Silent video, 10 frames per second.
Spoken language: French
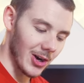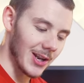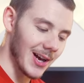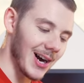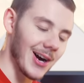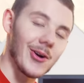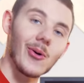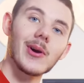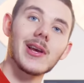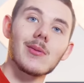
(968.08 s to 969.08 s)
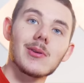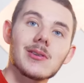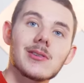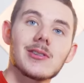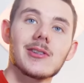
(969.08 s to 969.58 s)
Oh, il est incroyable.
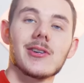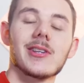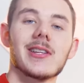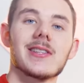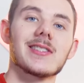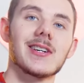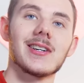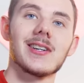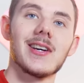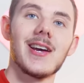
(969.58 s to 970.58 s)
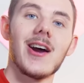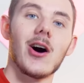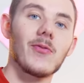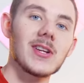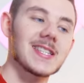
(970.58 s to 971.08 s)
Regardez ça.
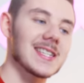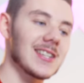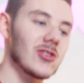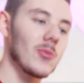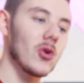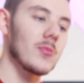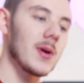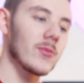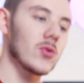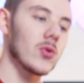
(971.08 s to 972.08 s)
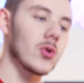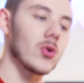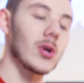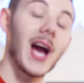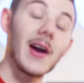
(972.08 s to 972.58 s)
En fait, c'est exactement le même que
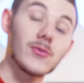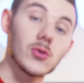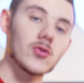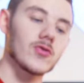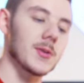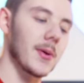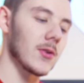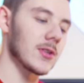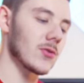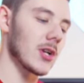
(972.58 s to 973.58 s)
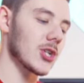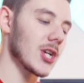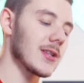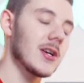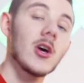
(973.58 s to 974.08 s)
le craft que je vous ai présenté sur la
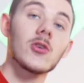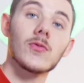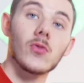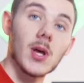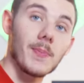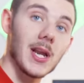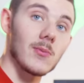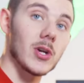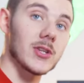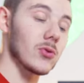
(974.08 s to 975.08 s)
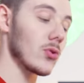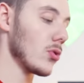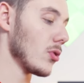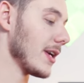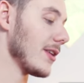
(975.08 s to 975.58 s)
chaîne, sauf qu'on n'a pas la molette sur le
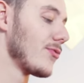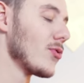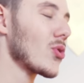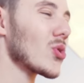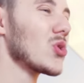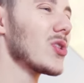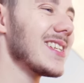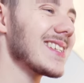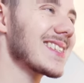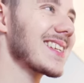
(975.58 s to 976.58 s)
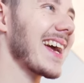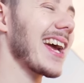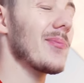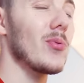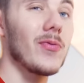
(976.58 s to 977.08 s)
haut. Et vu que j'utilise
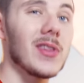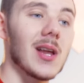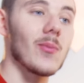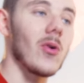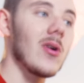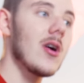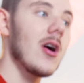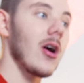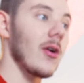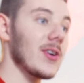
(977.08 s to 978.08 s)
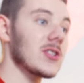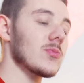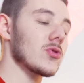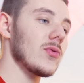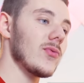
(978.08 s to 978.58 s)
très peu finalement, en fait, je
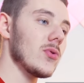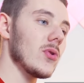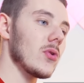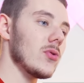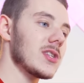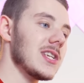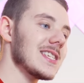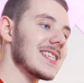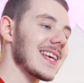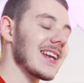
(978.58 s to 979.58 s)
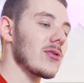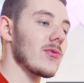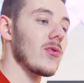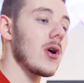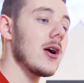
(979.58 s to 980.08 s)
me suis vu l'utiliser quelques
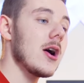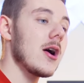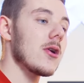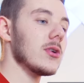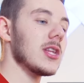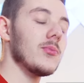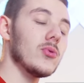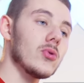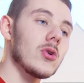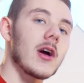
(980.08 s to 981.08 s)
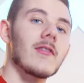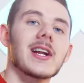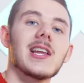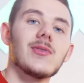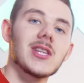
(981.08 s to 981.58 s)
fois au début
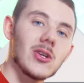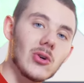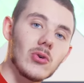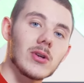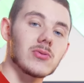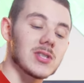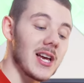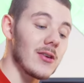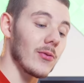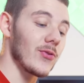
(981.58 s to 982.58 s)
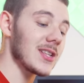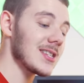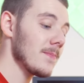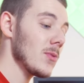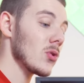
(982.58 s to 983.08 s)
avec les vidéos et tout ça. Et au
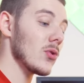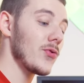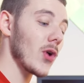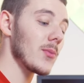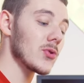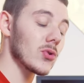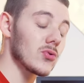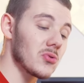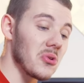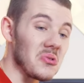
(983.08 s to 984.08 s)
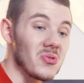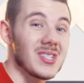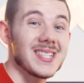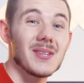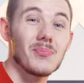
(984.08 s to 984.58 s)
fait, au fur et à mesure du temps,
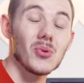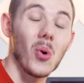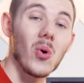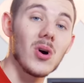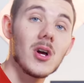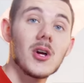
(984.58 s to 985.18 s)
j'utilisais plus trop.